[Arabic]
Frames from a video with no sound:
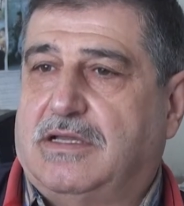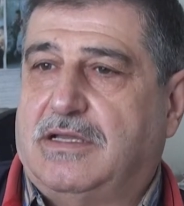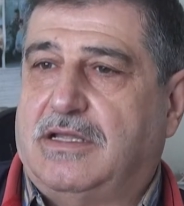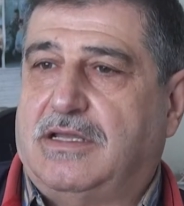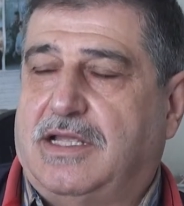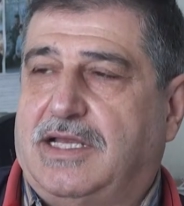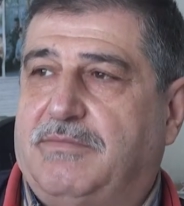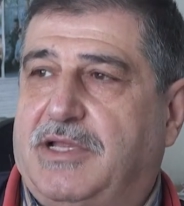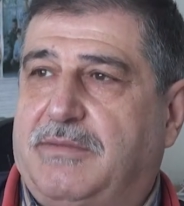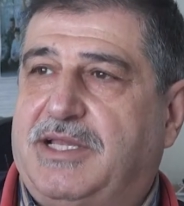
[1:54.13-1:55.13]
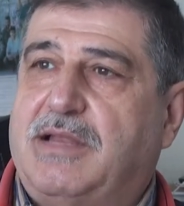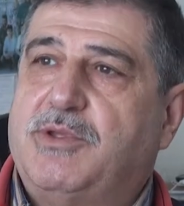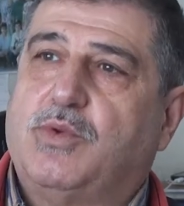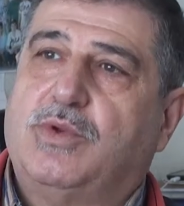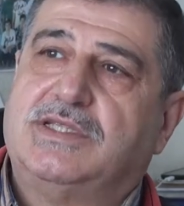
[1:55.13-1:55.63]
آه، يعني
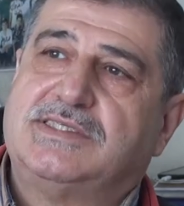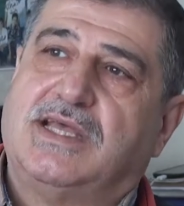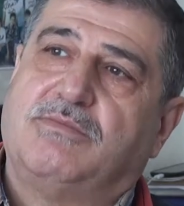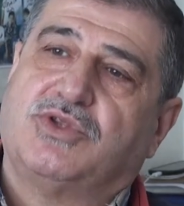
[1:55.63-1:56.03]
ما يكون انسان